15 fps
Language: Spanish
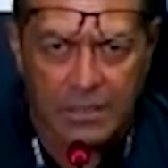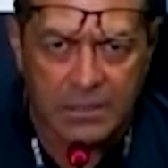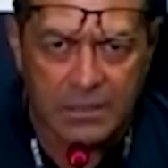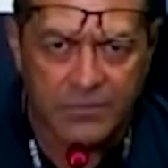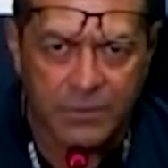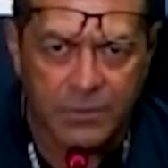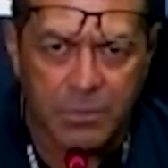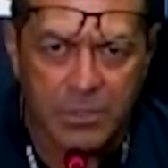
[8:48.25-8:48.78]
del
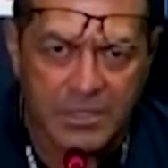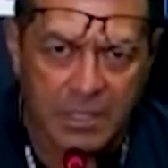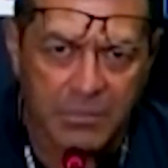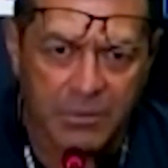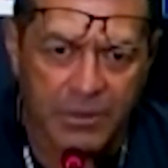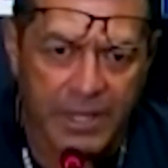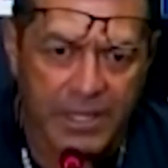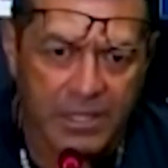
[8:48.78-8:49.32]
fútbol
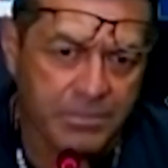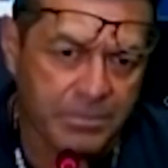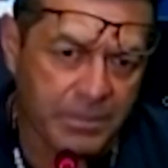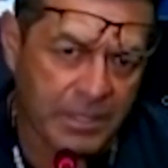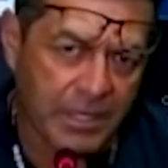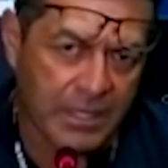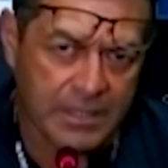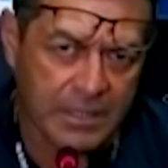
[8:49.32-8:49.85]
salvadoreño,
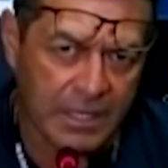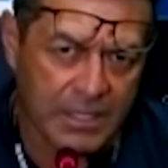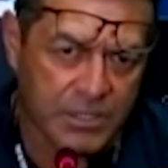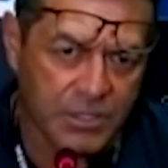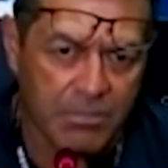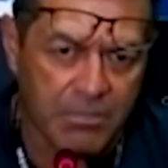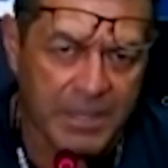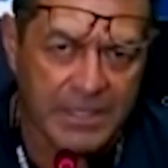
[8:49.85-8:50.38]
porque la
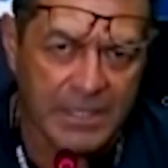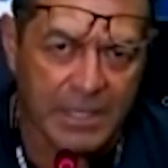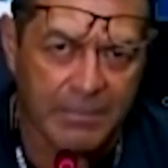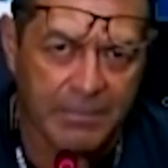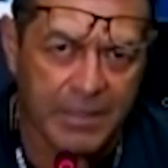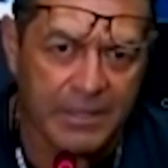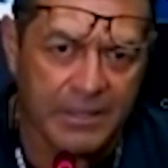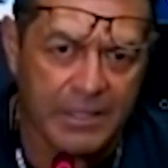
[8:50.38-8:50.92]
selección
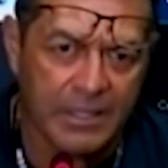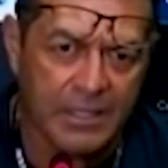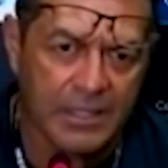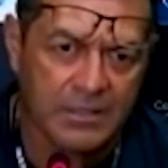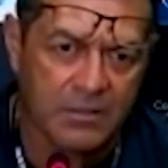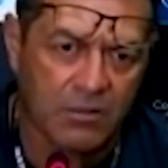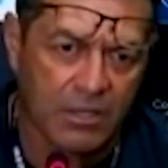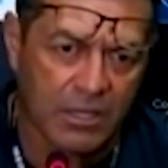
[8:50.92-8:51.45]
básicamente
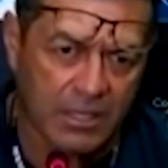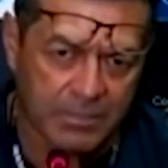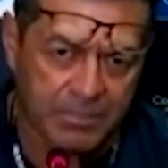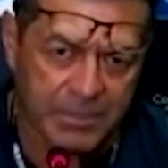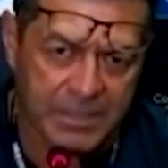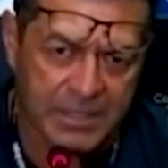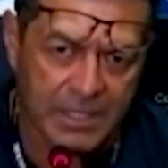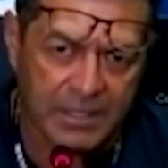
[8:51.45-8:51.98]
es lo que
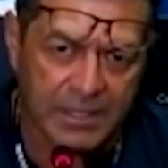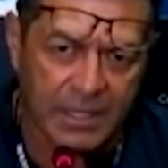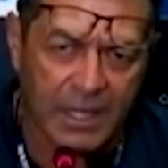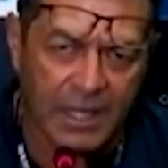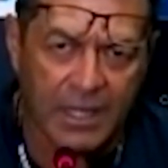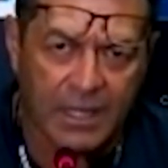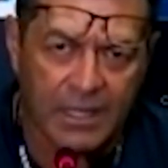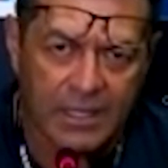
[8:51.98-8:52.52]

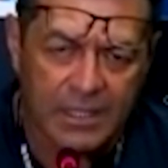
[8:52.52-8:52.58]
representa